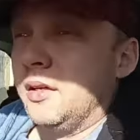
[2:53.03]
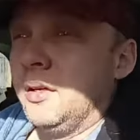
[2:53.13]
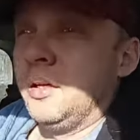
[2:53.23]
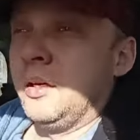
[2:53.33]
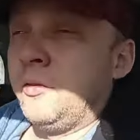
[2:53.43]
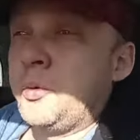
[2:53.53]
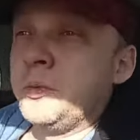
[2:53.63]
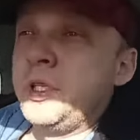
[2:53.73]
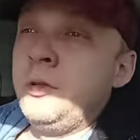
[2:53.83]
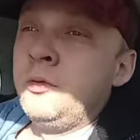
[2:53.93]
В
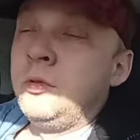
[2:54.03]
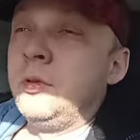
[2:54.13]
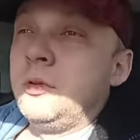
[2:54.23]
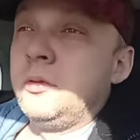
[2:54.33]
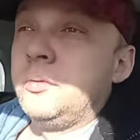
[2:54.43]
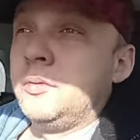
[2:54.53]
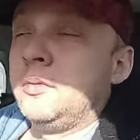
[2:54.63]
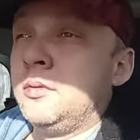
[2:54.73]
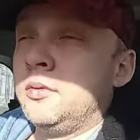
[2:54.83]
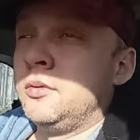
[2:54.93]
общем, скинул
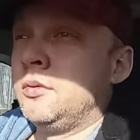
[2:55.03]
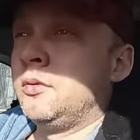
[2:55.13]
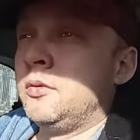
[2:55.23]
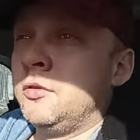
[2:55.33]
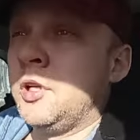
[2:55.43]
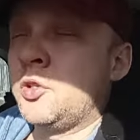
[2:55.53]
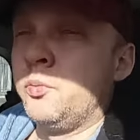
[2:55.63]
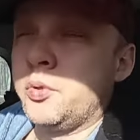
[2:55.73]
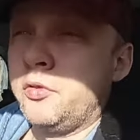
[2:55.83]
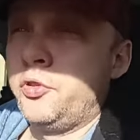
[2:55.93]
э,
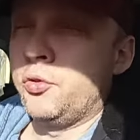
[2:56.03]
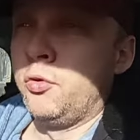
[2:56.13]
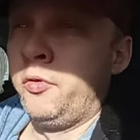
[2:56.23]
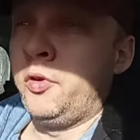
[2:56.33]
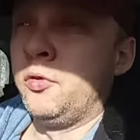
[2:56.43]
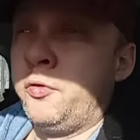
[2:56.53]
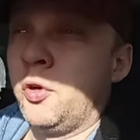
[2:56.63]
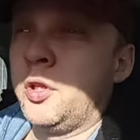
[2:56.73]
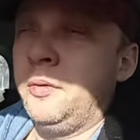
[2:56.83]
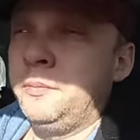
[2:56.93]
нашему поставщику видео,
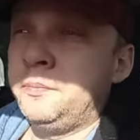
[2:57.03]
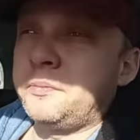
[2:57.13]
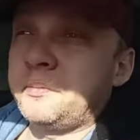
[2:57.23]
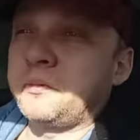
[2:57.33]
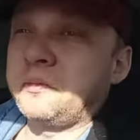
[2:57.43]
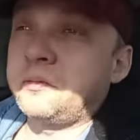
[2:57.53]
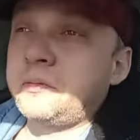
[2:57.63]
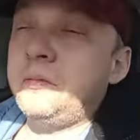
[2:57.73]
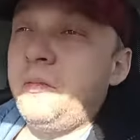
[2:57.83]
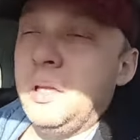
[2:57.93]
фото.
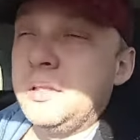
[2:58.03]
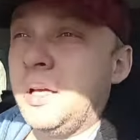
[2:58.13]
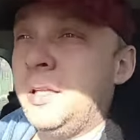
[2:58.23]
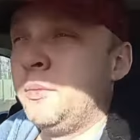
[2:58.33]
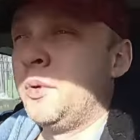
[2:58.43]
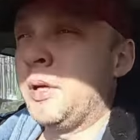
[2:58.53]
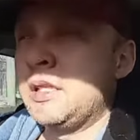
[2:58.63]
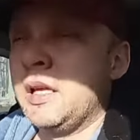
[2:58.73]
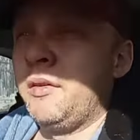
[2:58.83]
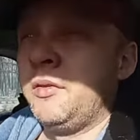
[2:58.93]
Сходили мы,
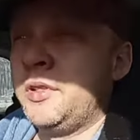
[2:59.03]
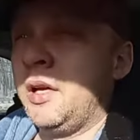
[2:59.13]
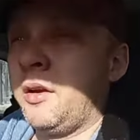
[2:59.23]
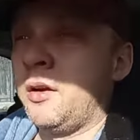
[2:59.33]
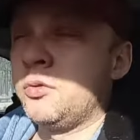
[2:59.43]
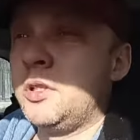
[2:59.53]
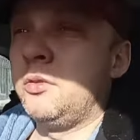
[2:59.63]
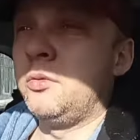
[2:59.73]
поставили, взяли раутсел